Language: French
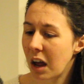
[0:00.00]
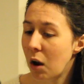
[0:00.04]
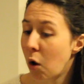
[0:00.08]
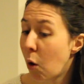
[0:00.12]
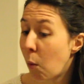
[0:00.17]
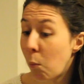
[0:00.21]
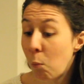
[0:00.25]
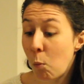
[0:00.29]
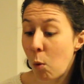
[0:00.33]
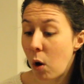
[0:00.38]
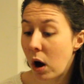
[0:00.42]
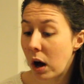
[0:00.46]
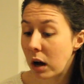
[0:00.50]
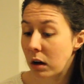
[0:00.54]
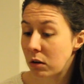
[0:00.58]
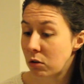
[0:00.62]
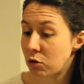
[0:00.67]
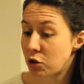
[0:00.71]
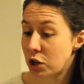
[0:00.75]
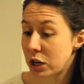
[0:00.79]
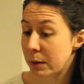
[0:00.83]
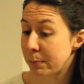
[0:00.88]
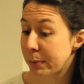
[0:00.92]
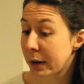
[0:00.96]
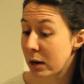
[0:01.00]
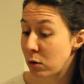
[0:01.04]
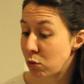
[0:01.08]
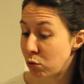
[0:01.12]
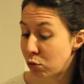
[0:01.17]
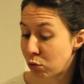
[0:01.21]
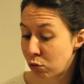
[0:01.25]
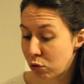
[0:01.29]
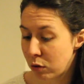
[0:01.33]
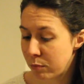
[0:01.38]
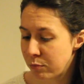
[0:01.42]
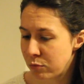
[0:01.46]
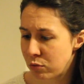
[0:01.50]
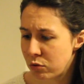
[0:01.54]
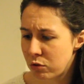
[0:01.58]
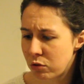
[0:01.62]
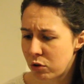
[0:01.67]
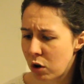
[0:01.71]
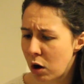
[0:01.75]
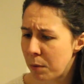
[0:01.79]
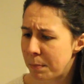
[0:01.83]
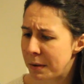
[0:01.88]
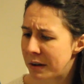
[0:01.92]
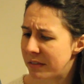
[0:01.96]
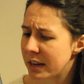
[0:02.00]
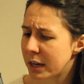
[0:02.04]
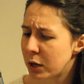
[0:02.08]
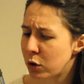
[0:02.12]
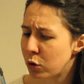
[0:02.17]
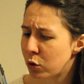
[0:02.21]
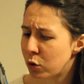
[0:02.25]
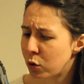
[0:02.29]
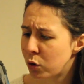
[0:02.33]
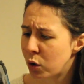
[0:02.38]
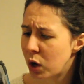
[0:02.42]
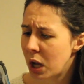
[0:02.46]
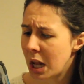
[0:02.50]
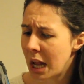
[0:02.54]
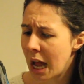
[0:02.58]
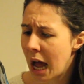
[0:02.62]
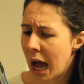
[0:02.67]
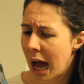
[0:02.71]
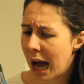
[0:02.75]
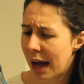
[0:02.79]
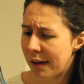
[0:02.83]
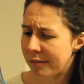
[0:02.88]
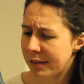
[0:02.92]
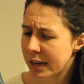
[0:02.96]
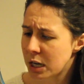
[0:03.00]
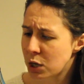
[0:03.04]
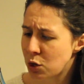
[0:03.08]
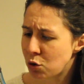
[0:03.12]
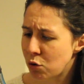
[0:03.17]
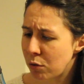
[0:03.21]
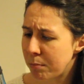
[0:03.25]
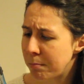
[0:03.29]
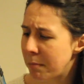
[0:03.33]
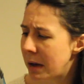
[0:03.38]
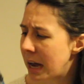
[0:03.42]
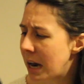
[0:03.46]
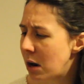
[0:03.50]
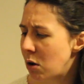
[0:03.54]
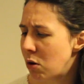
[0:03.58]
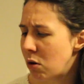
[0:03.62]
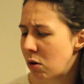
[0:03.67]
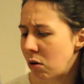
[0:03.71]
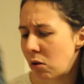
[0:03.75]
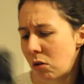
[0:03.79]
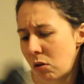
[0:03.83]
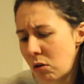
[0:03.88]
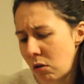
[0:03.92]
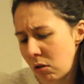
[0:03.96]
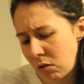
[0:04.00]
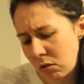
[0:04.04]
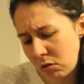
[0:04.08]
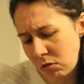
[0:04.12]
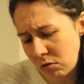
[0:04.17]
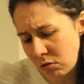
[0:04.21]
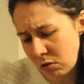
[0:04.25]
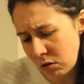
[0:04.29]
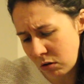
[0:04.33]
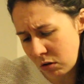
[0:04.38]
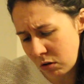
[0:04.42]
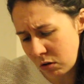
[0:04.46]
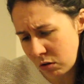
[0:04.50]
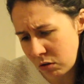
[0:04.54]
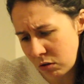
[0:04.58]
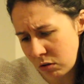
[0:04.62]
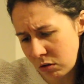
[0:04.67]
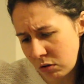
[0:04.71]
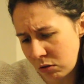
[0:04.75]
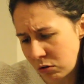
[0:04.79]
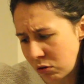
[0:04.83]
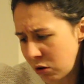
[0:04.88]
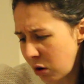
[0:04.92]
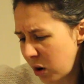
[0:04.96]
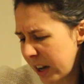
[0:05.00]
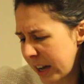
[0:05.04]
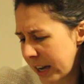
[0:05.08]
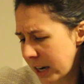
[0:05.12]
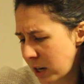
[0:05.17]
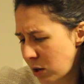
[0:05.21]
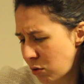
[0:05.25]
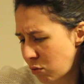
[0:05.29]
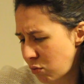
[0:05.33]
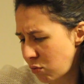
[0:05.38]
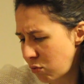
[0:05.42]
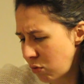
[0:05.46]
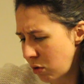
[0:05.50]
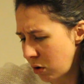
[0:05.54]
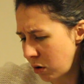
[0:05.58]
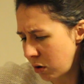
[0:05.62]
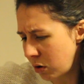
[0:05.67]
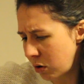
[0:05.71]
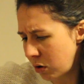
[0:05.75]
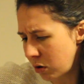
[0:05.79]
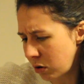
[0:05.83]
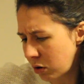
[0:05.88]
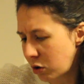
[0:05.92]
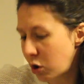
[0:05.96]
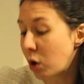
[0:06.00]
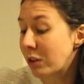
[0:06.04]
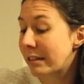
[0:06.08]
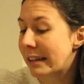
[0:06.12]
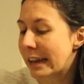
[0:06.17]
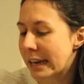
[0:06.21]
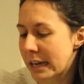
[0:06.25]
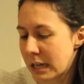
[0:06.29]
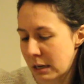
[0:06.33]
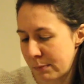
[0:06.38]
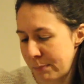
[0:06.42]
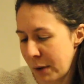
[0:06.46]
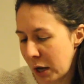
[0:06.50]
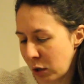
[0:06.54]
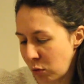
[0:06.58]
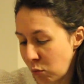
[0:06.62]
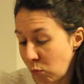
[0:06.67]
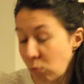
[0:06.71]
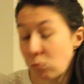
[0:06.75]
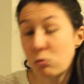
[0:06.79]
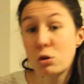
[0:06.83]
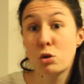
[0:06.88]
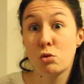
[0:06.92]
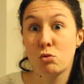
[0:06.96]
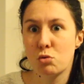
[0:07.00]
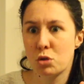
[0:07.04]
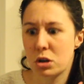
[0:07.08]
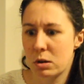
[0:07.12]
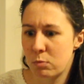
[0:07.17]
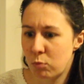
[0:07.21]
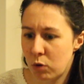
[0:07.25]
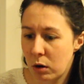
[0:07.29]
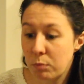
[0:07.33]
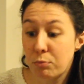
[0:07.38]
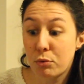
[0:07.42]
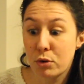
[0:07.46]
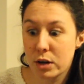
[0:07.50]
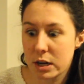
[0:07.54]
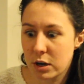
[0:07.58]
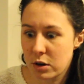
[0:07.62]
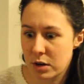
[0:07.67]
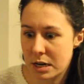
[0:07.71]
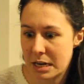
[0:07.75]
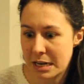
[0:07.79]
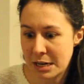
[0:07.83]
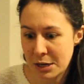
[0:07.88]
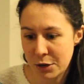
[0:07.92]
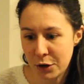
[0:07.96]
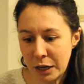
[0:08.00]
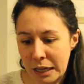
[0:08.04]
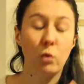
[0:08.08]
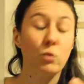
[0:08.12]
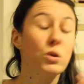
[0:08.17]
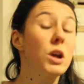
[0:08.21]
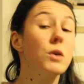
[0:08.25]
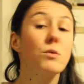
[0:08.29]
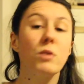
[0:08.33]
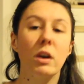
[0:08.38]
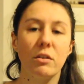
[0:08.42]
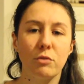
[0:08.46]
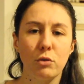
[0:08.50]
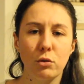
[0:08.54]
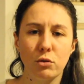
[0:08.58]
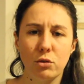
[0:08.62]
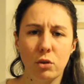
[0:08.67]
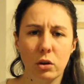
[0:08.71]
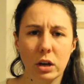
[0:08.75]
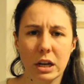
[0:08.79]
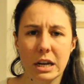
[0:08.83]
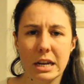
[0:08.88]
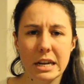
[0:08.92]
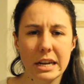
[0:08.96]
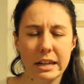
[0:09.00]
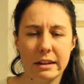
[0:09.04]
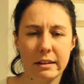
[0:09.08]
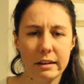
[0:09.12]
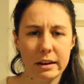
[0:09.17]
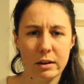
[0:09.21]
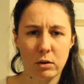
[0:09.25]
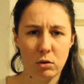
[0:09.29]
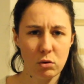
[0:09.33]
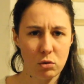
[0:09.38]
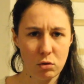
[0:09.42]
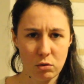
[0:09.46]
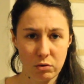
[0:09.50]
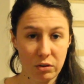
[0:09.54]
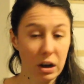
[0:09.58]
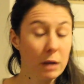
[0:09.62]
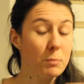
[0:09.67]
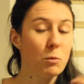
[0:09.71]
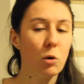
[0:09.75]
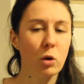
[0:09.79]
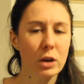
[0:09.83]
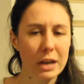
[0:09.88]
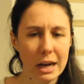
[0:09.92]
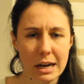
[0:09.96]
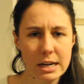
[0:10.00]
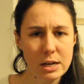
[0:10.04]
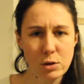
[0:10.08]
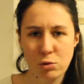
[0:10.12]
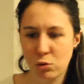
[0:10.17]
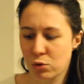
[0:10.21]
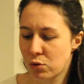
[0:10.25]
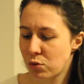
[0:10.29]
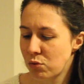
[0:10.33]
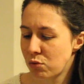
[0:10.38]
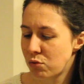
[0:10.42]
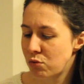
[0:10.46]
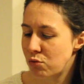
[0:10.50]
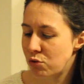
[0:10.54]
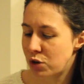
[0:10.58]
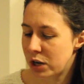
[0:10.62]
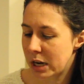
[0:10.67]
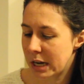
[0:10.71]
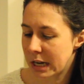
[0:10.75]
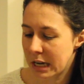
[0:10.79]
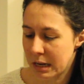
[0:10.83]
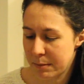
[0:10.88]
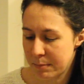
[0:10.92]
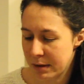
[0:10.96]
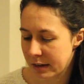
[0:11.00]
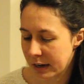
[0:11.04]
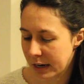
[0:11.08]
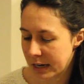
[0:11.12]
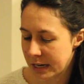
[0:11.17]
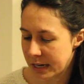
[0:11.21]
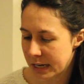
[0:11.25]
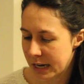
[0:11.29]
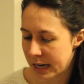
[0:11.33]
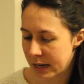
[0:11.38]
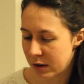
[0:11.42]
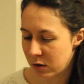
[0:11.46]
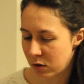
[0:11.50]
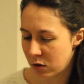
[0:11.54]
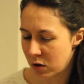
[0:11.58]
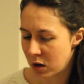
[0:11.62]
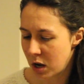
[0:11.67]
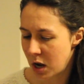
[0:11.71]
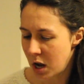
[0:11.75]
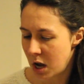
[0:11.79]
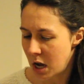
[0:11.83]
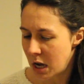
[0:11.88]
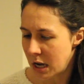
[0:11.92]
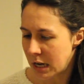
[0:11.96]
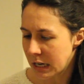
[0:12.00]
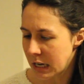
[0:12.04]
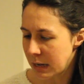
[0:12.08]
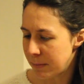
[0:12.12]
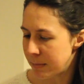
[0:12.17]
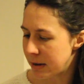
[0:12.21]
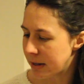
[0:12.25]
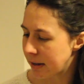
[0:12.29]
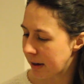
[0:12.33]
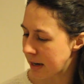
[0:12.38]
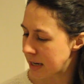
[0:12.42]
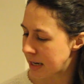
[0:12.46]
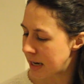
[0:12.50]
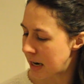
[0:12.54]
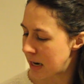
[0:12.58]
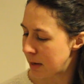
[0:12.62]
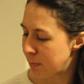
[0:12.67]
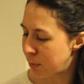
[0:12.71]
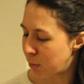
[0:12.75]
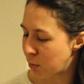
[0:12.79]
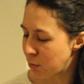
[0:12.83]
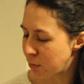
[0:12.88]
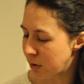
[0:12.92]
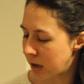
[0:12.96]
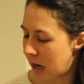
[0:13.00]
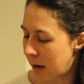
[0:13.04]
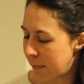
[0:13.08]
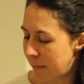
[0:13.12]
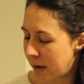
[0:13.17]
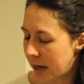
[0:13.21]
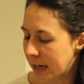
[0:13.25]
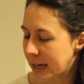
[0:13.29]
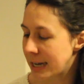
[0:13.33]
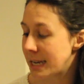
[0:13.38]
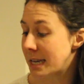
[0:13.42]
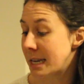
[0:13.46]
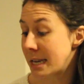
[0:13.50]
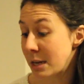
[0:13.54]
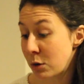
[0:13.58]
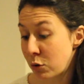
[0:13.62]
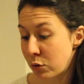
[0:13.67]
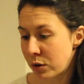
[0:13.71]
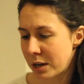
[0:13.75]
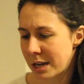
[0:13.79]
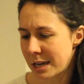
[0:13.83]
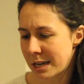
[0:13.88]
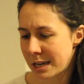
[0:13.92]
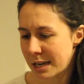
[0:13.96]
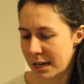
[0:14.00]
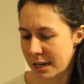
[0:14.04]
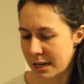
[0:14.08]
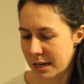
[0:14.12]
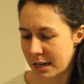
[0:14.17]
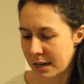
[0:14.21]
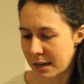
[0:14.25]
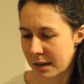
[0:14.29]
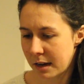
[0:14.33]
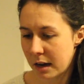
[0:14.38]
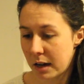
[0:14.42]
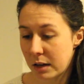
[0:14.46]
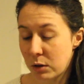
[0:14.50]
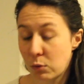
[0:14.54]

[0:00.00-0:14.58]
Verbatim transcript: Alors moi, euh, j'ai pris le top du top avec, euh, avec semelle euh, Gorex ou Gore-Tex, pardon, excusez-moi pour les connaisseurs. On a eu un vendeur qui était vraiment calé sur son sujet, qui maîtrisait, qui maîtrisait les produits de la marque, qui s'y connaissait, etc.